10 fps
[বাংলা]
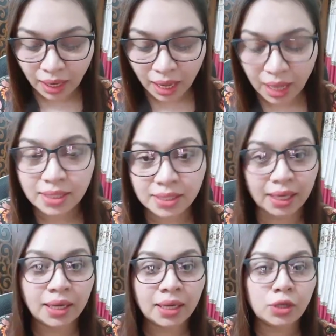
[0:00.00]
আচ্ছা
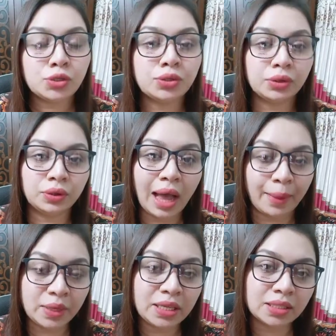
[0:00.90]
সো
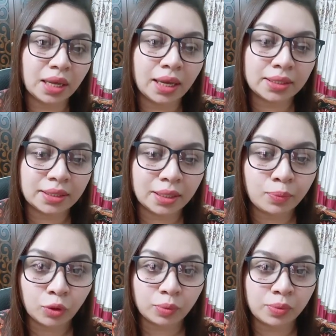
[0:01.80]
আমি যেটা
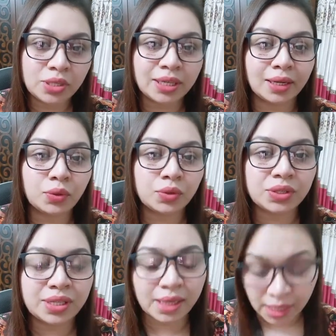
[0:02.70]
বলবো সেটা
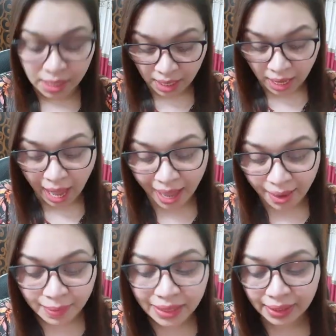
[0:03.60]
হচ্ছে
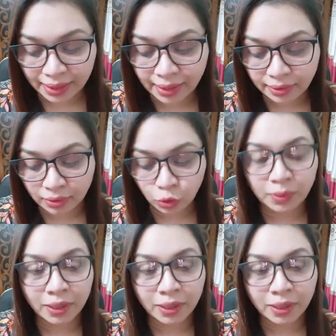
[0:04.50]
আমাদের তোমার